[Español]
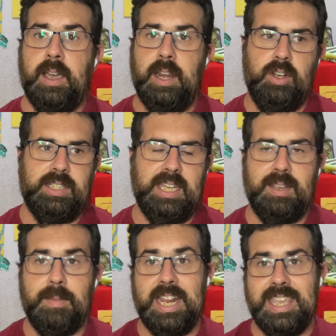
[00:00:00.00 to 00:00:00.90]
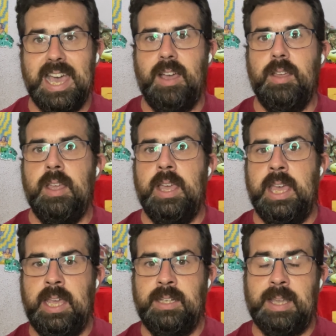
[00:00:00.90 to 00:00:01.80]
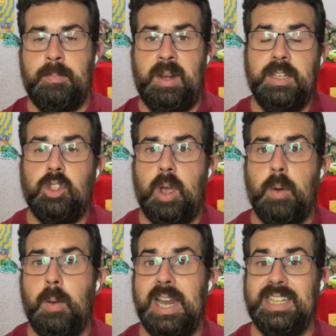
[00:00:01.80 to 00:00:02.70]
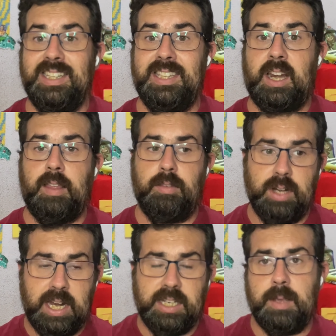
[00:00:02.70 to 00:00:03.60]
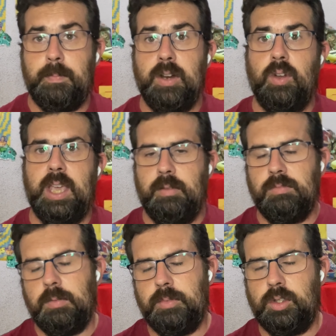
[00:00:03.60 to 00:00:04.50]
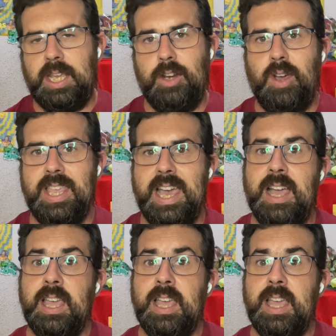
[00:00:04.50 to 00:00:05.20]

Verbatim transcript: Creo que esta semana ya eh, está previsto que vuelvan las internacionales. Espero que, pues, que no haya,